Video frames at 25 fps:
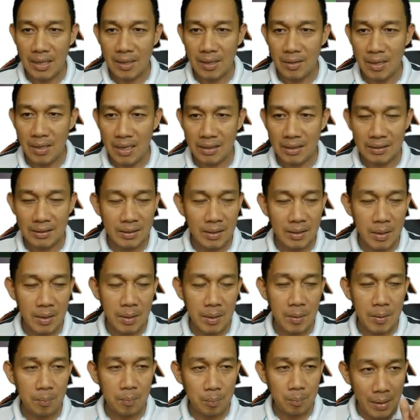tayo ng
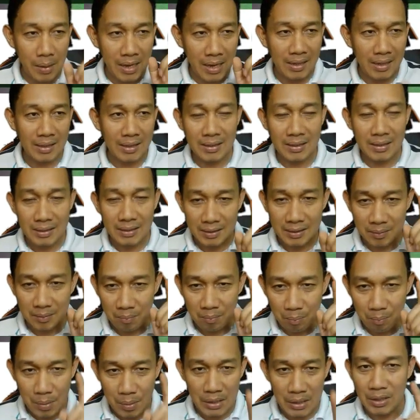pang
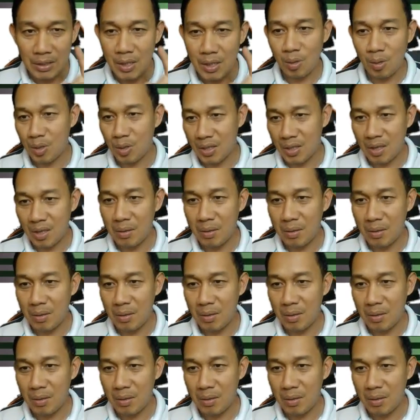videos